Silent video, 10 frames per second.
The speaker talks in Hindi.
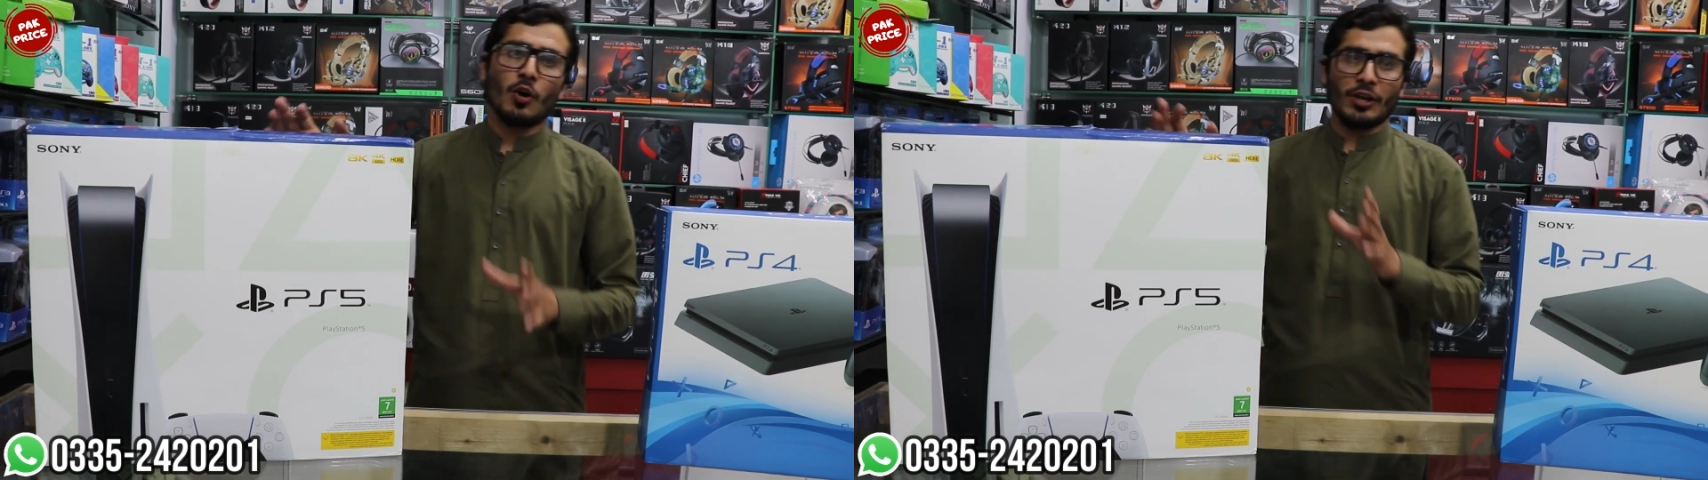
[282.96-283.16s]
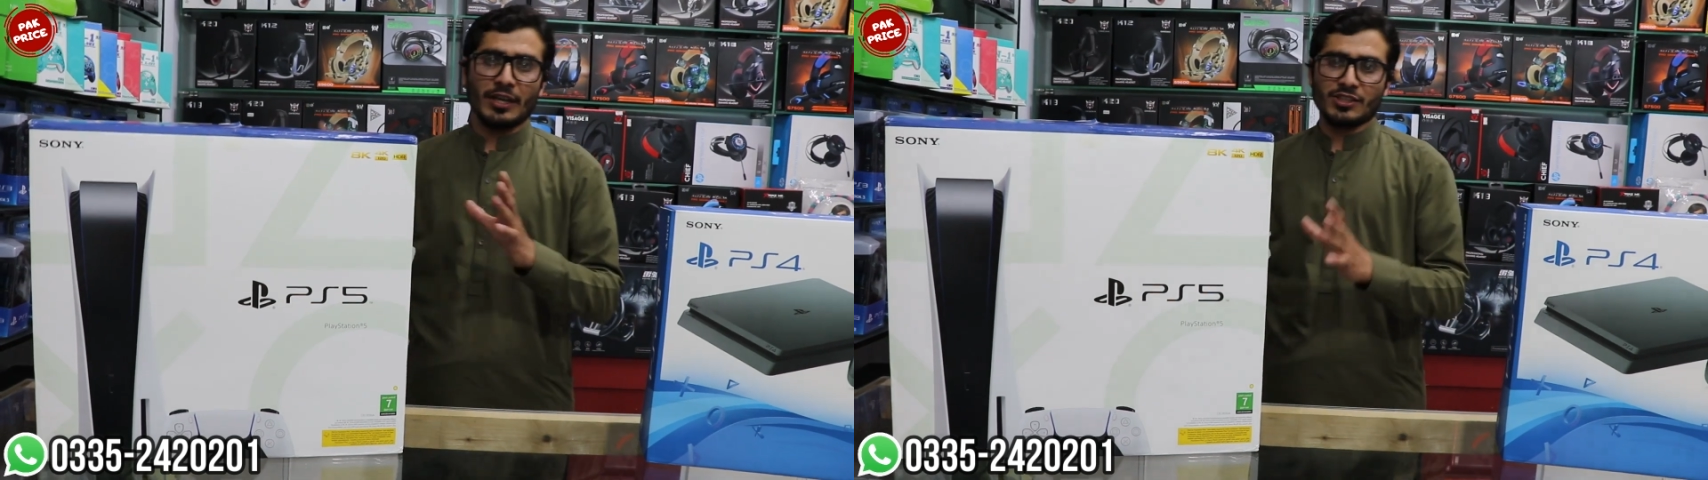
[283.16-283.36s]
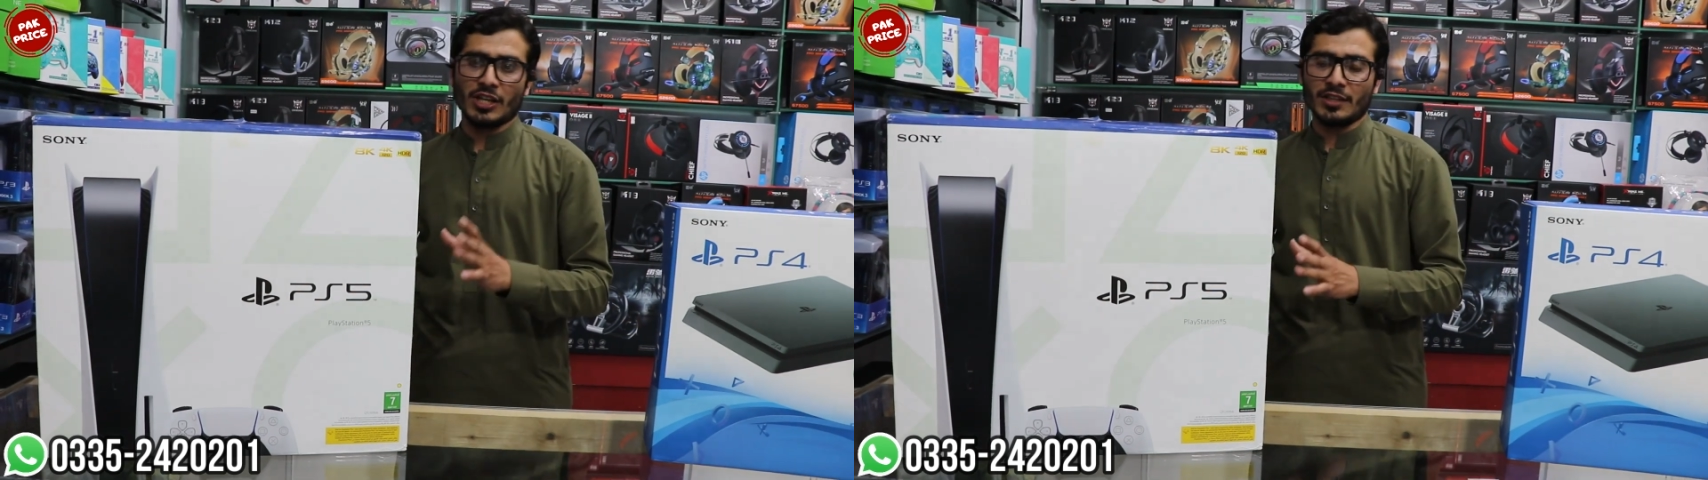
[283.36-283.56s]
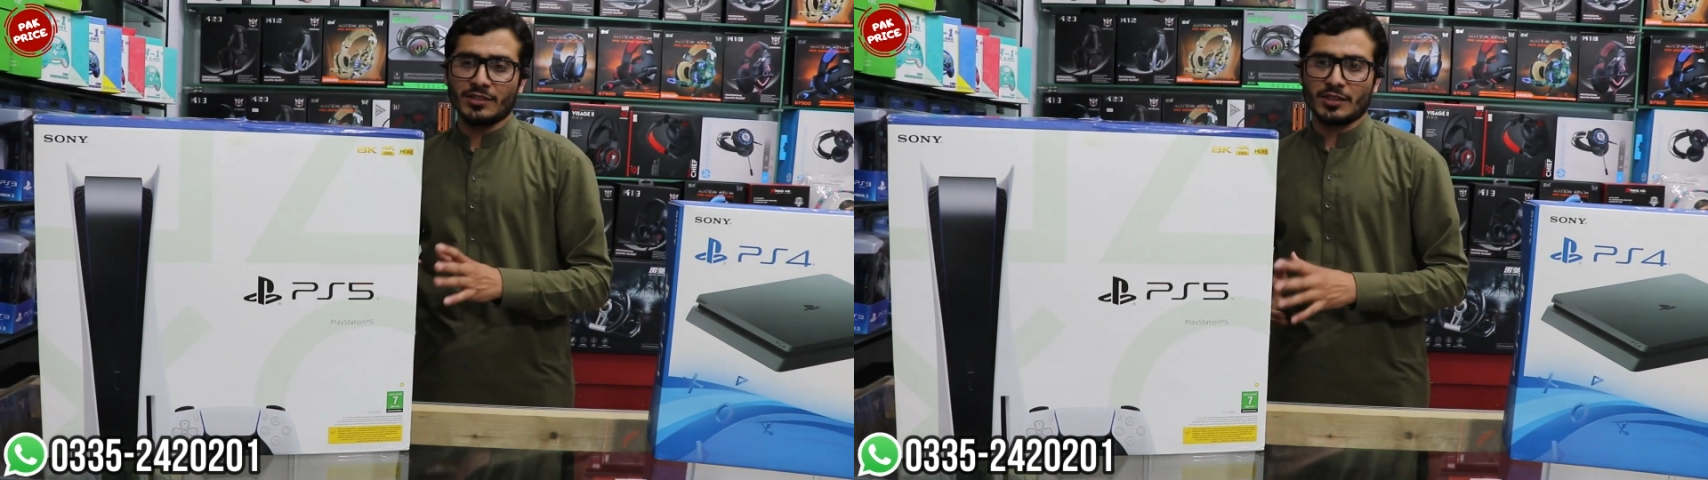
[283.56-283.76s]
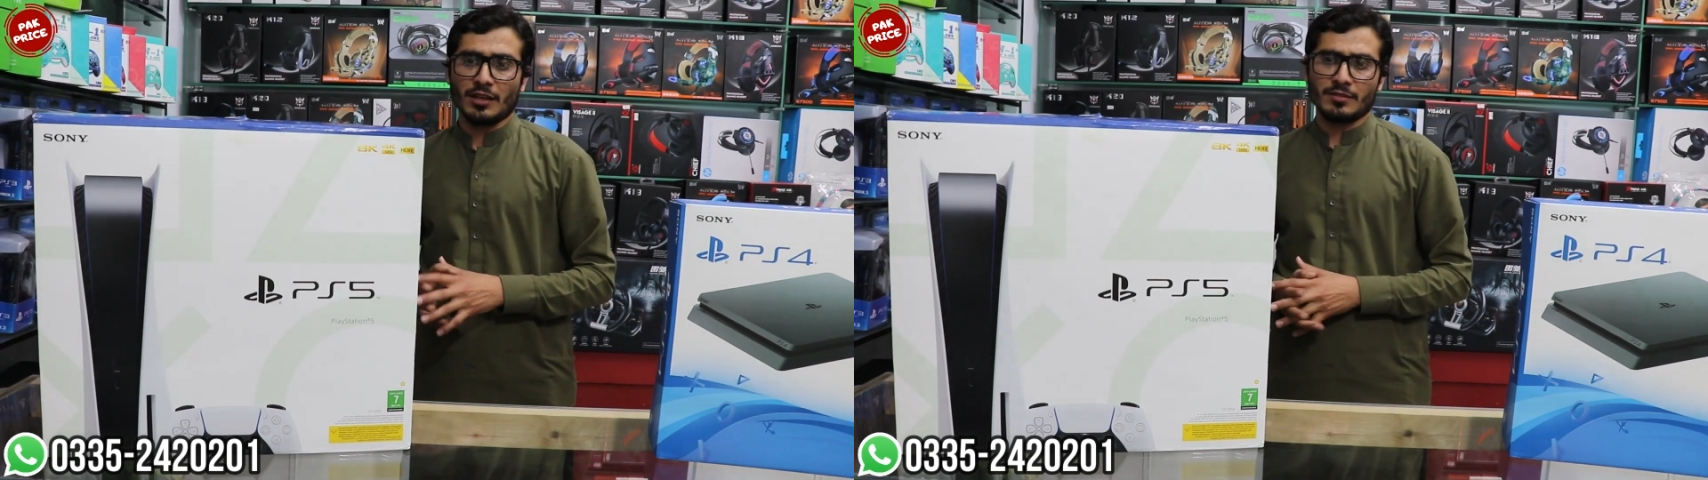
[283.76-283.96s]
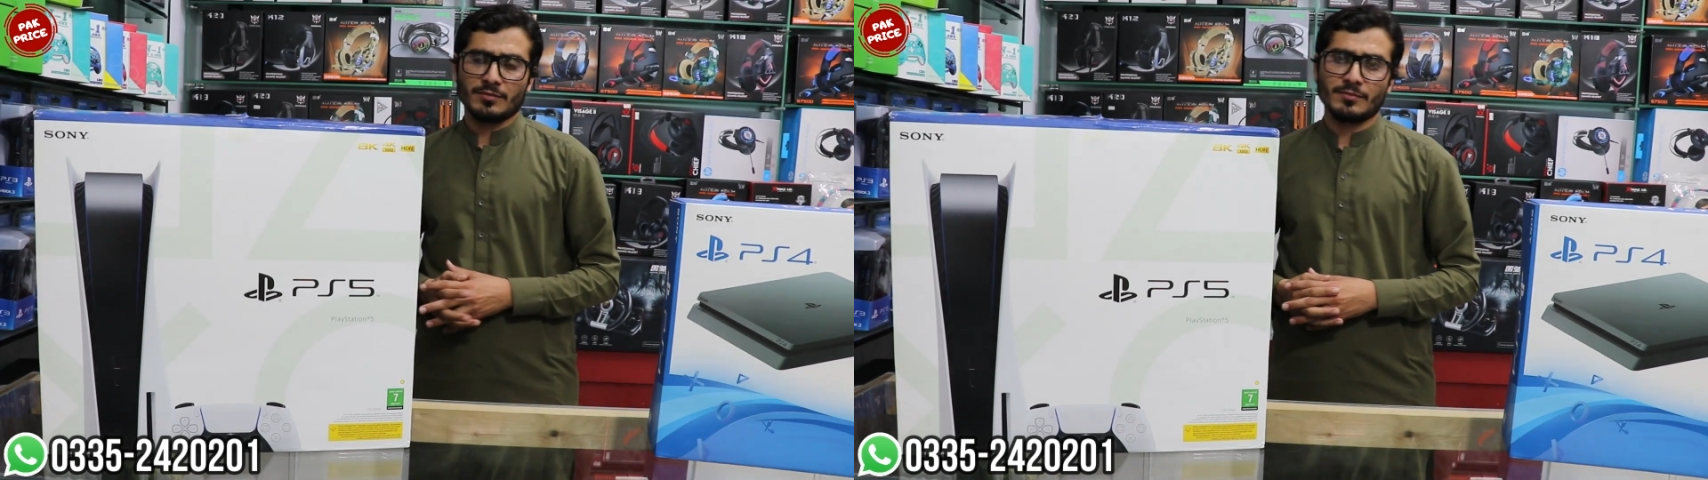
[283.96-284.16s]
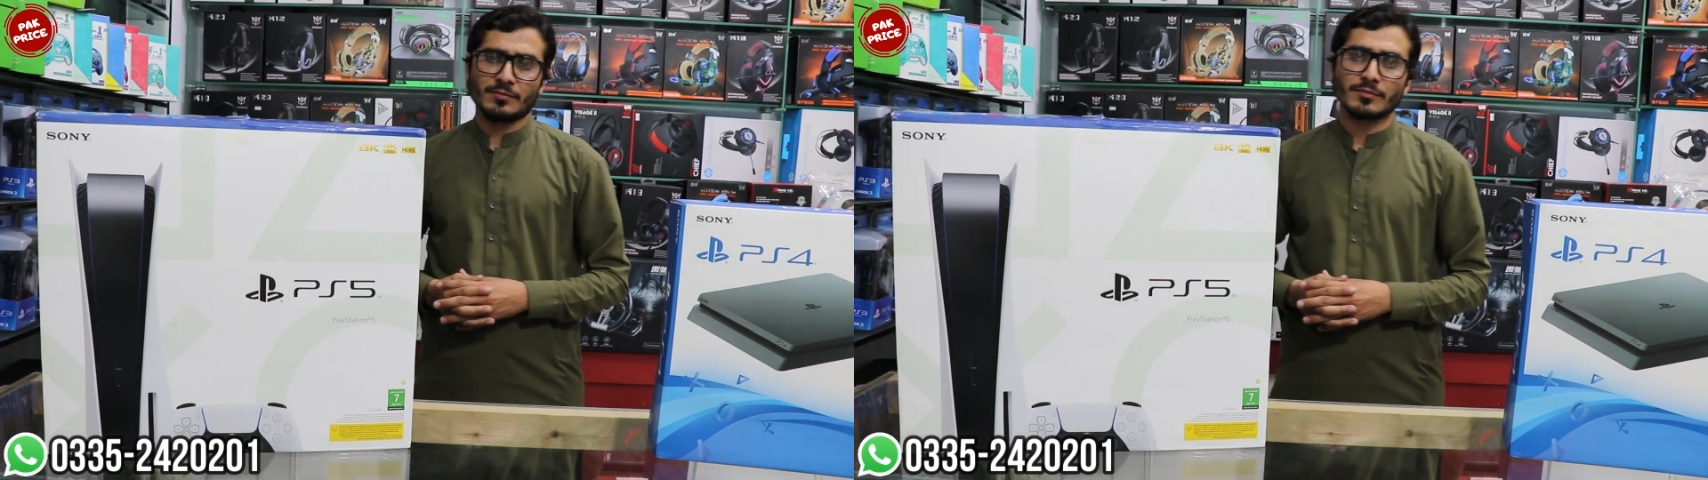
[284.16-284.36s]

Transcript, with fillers: का और, और एक चालीस का